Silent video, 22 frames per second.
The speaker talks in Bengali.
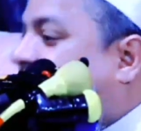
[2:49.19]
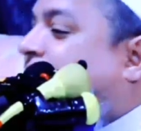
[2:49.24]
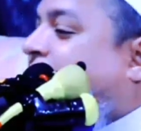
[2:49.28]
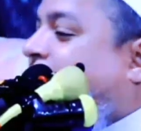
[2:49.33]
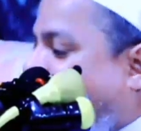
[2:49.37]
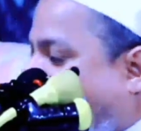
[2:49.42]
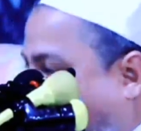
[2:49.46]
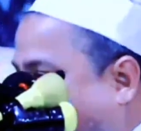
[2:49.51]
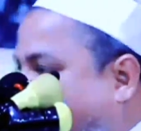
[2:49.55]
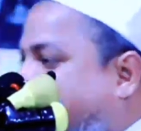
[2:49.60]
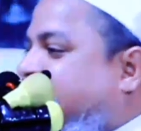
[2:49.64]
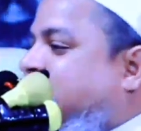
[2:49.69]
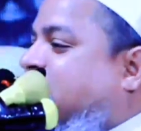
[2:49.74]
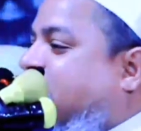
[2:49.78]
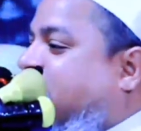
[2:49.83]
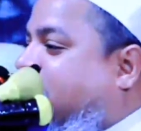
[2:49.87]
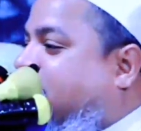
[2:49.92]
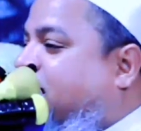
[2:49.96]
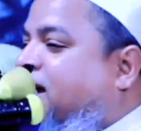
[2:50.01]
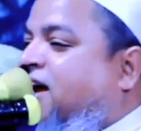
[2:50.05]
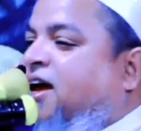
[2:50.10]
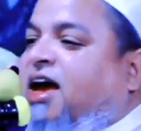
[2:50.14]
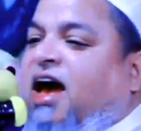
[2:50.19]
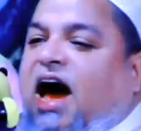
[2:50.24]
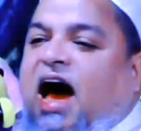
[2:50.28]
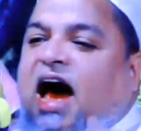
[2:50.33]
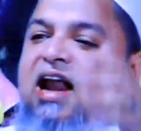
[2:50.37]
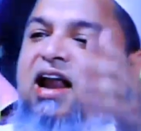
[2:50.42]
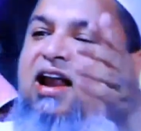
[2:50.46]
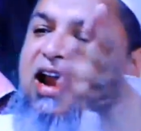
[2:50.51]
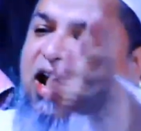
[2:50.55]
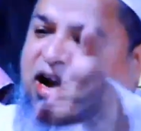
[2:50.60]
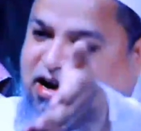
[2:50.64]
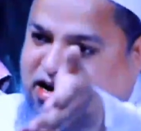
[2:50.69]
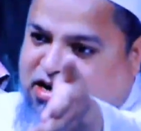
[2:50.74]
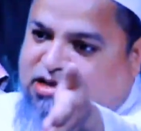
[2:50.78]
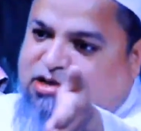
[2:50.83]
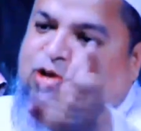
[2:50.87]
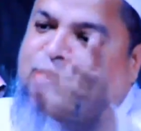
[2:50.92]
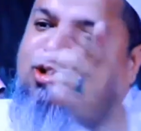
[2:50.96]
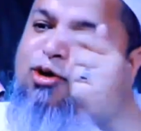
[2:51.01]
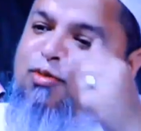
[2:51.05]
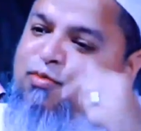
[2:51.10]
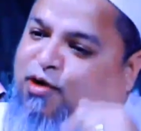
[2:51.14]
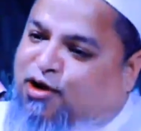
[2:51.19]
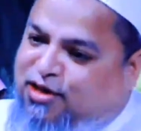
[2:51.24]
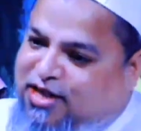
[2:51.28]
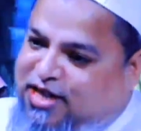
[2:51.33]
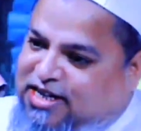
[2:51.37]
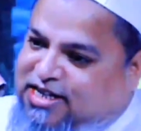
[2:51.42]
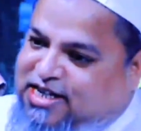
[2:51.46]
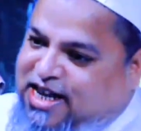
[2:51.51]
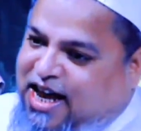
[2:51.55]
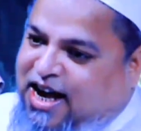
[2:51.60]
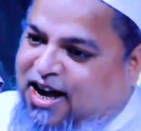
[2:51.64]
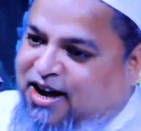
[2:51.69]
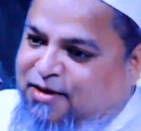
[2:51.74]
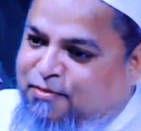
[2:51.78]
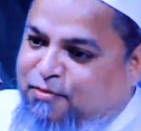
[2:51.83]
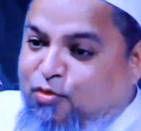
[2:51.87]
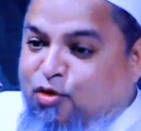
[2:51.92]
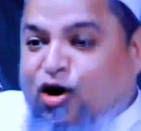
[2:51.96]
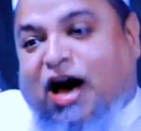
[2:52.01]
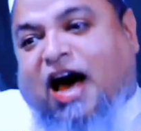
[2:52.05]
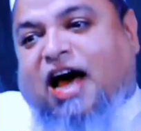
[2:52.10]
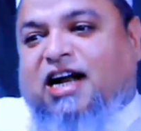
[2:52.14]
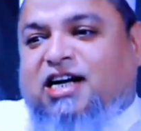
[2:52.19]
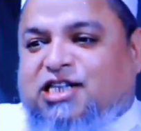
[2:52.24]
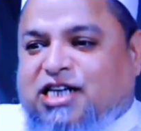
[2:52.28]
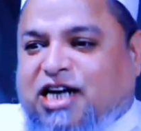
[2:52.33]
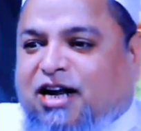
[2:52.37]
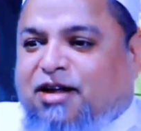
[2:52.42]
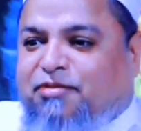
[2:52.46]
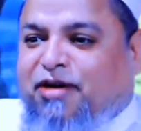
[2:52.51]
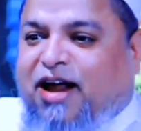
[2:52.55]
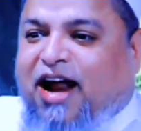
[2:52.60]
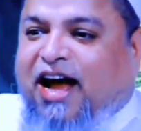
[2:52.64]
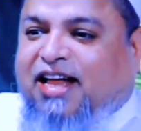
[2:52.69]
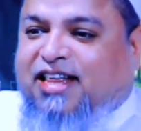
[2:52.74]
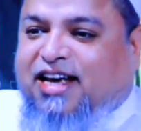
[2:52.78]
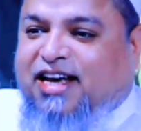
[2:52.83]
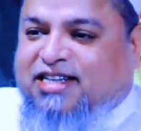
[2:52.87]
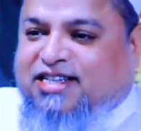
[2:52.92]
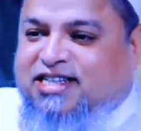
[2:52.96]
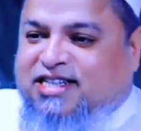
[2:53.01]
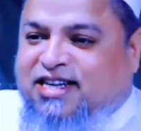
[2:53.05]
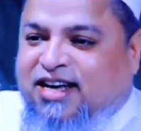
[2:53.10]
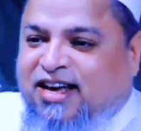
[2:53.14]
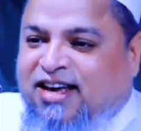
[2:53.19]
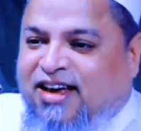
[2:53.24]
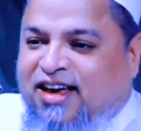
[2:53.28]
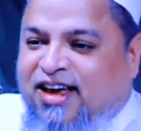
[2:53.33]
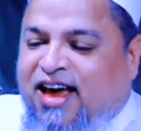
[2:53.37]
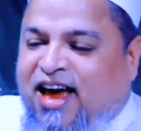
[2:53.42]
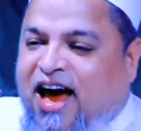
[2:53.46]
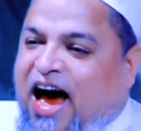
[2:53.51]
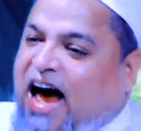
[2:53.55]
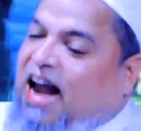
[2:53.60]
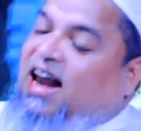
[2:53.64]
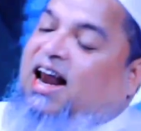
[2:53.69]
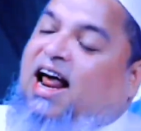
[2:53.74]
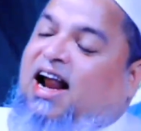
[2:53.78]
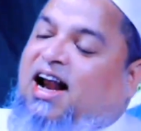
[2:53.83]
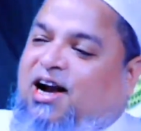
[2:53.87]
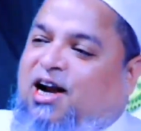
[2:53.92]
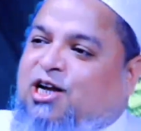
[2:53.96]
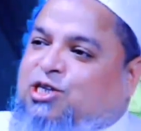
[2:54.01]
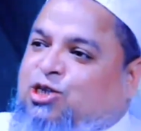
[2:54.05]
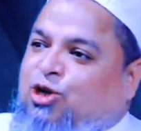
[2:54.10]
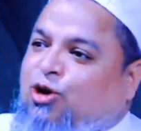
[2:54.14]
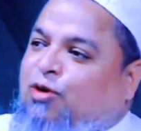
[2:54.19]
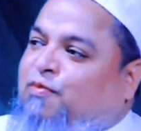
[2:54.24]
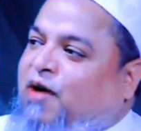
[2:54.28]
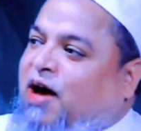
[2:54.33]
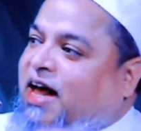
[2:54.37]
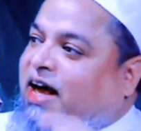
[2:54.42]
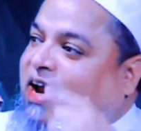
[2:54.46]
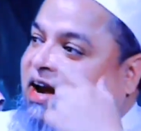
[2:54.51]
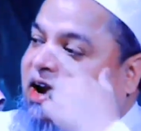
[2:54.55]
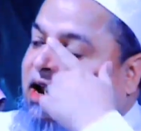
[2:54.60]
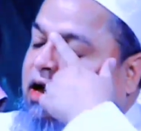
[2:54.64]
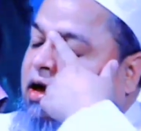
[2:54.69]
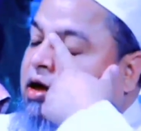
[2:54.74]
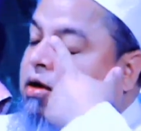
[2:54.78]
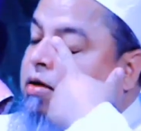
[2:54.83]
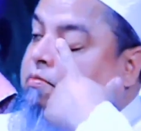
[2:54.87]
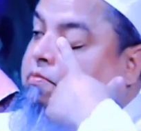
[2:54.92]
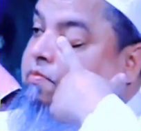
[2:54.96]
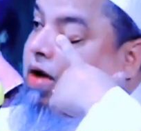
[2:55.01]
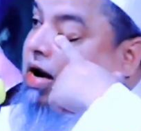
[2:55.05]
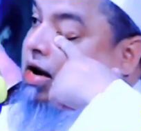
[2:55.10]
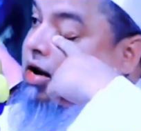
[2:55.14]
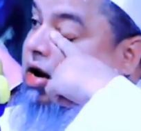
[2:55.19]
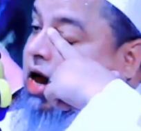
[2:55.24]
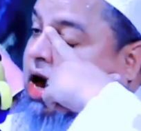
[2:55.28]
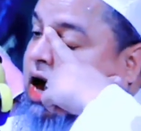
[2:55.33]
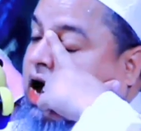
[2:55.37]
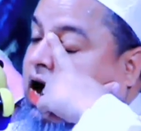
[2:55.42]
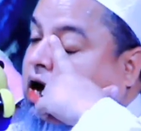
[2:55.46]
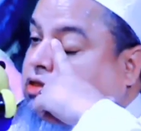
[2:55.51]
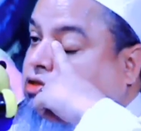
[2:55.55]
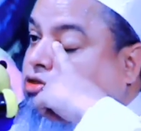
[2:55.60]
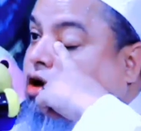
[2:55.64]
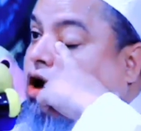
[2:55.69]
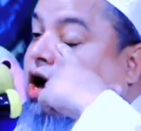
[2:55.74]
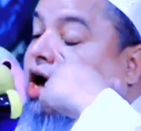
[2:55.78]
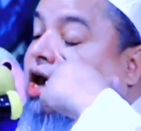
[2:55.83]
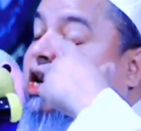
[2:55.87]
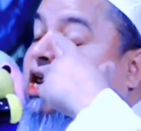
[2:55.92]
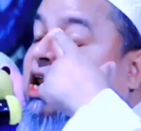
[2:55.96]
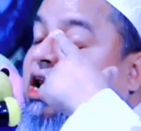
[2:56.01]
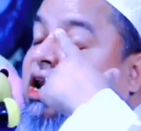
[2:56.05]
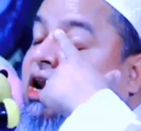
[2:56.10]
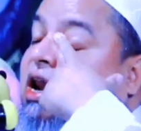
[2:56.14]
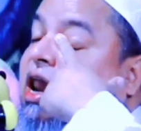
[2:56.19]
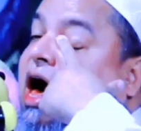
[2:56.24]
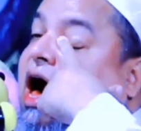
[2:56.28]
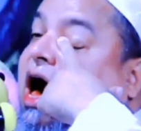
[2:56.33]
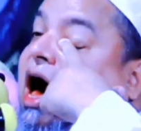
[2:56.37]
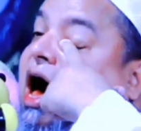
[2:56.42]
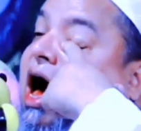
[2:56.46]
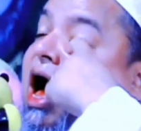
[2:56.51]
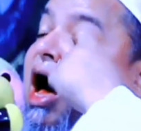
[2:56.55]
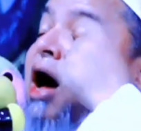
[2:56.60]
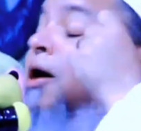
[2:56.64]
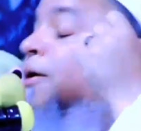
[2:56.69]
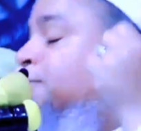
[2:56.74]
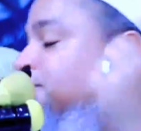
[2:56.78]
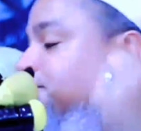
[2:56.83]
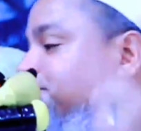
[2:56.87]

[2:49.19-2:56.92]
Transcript: এক হাদিসে আল্লাহর রসুল বলতেছেন বুখারি শরীফের হাদিস আল্লাহর রসুল বলেন মান আতালিল্লাহ